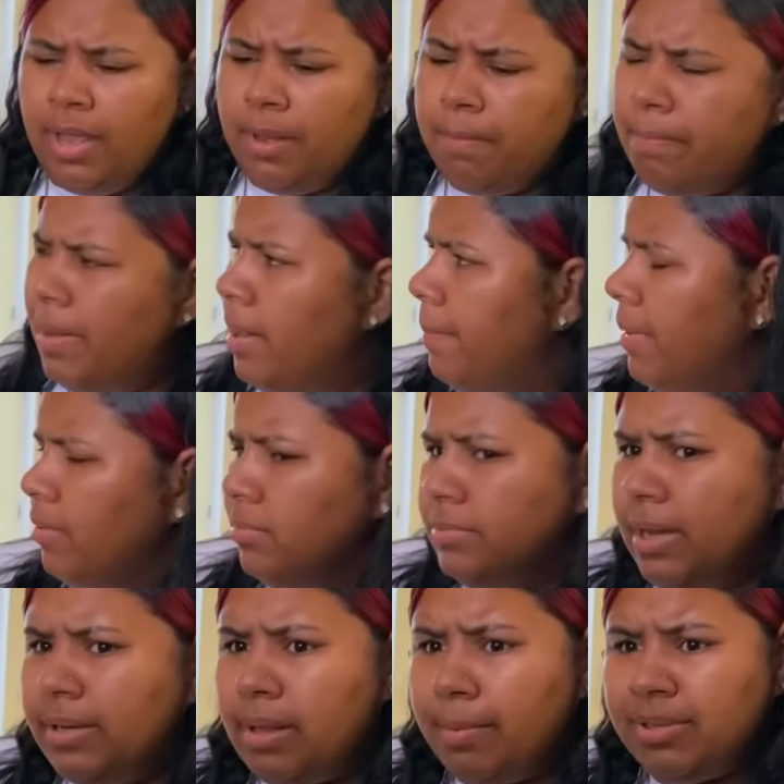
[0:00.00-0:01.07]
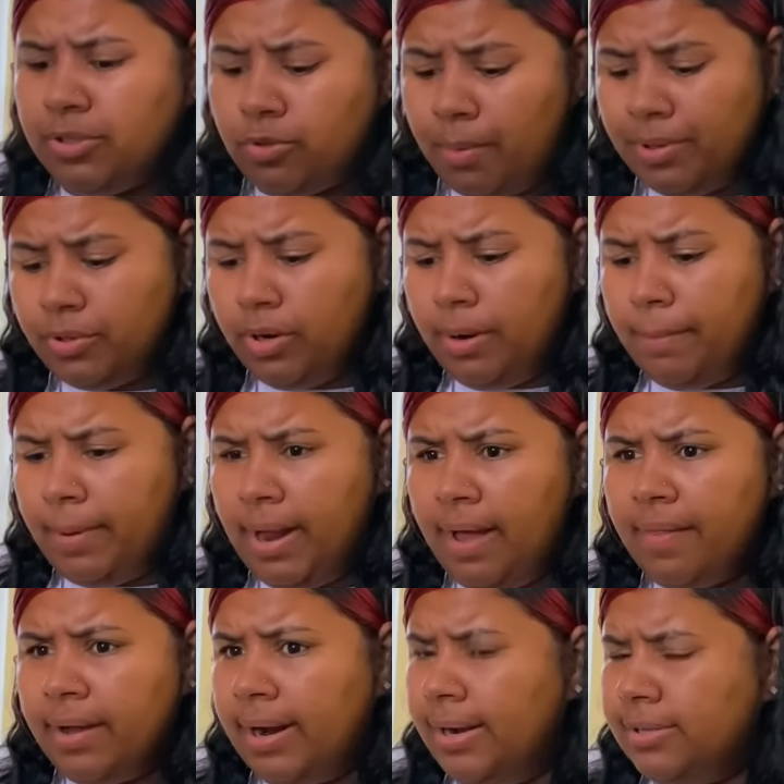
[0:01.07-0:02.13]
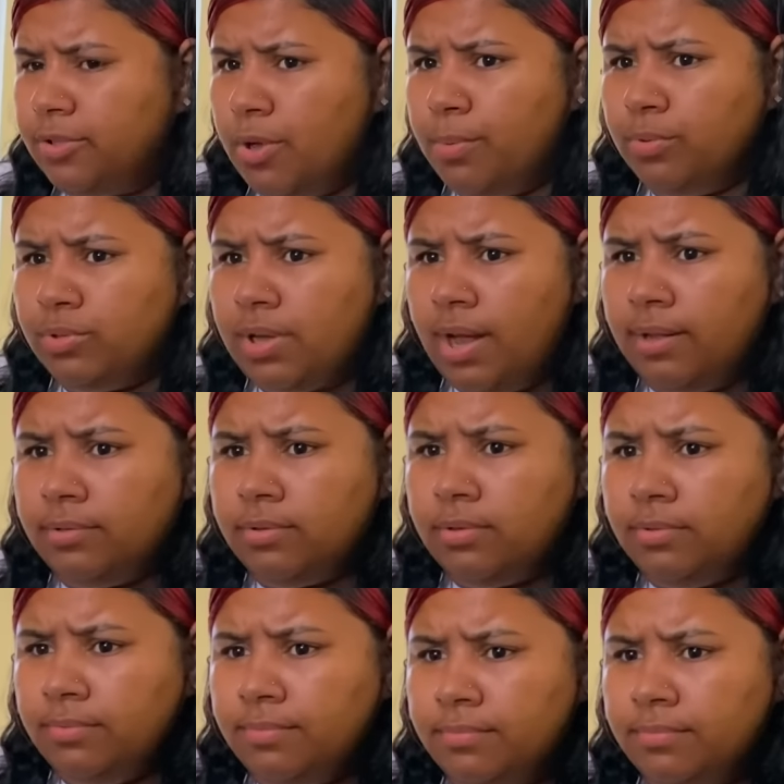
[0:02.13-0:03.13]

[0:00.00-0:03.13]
Es para preguntarte a ver si tú has visto a la empleada que le estoy buscando.